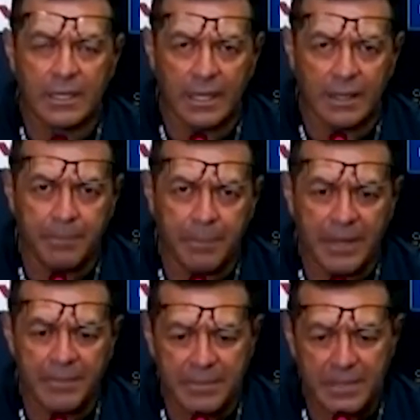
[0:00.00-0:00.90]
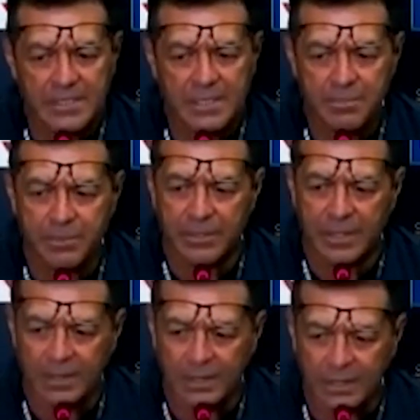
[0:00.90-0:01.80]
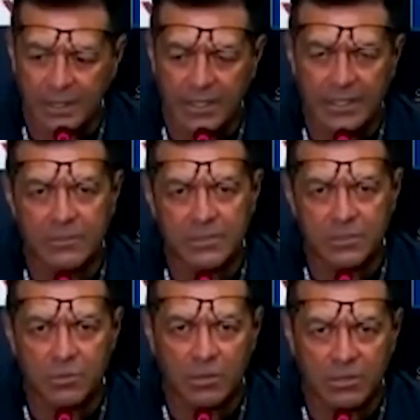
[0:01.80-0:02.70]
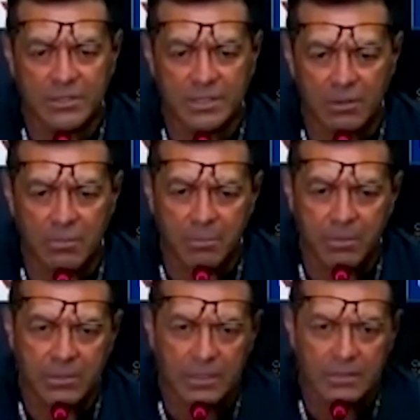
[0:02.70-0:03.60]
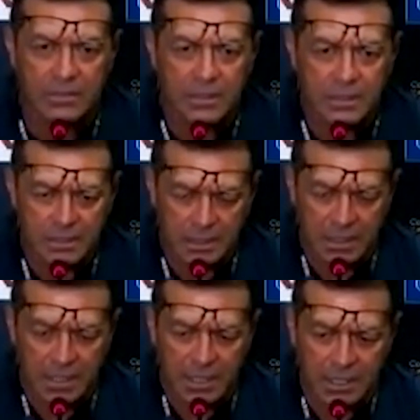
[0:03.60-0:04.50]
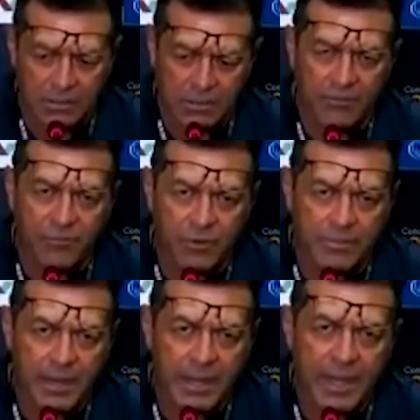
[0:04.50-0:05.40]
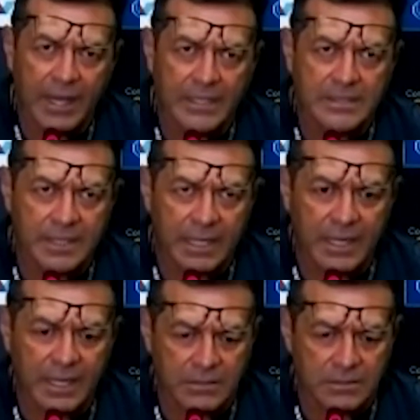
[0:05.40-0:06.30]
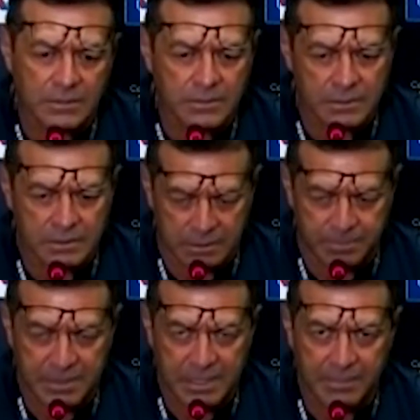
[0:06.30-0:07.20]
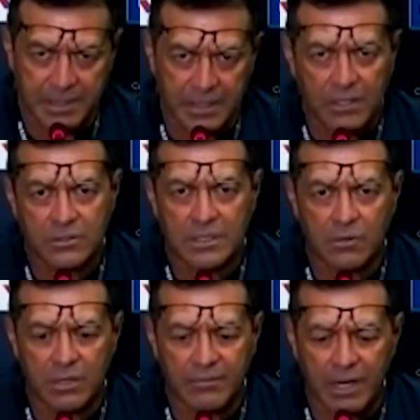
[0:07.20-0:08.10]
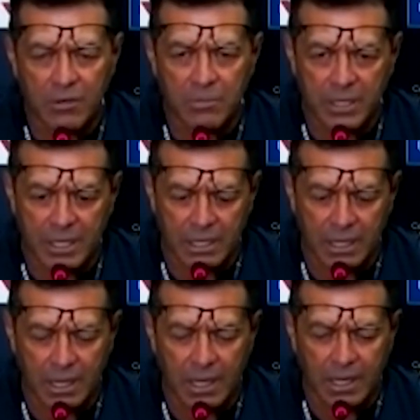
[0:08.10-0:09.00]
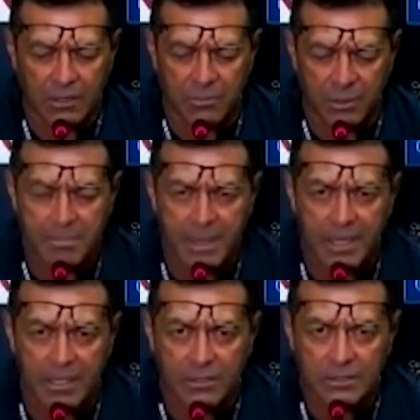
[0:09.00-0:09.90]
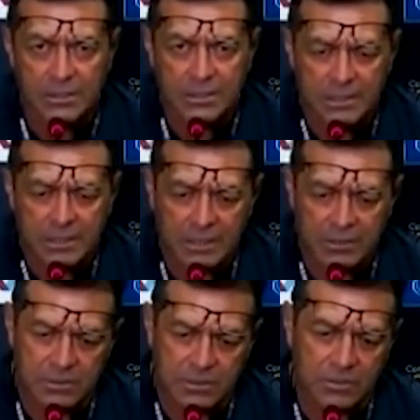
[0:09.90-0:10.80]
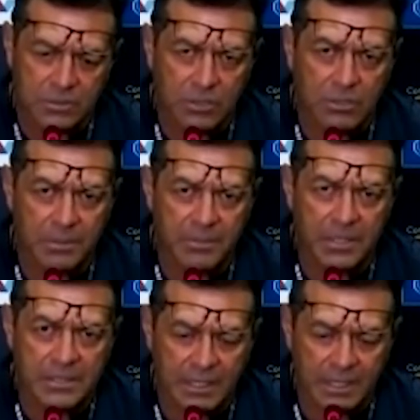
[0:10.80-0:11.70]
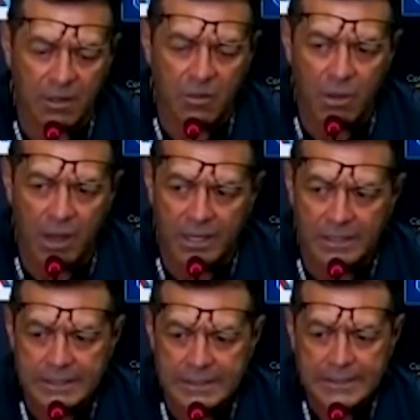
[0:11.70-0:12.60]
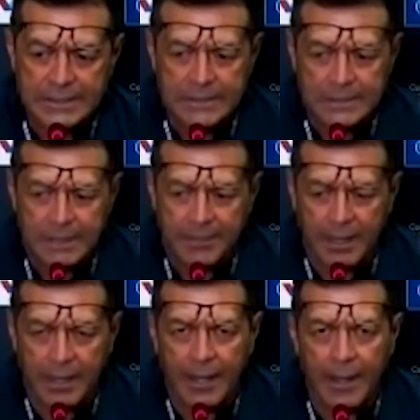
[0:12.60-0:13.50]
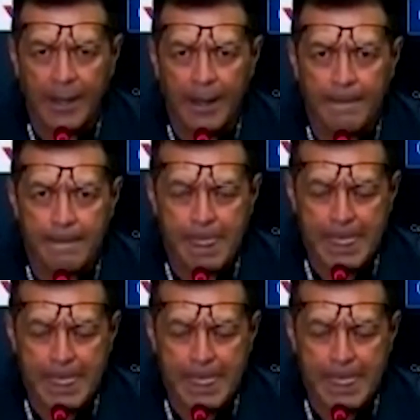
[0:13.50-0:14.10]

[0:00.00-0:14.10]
que para mí es importante es que nuestros jugadores se comporten eh, de una forma seria, especialmente contra un rival como, ah, como es México. Entonces nosotros vamos a salir a jugar ah,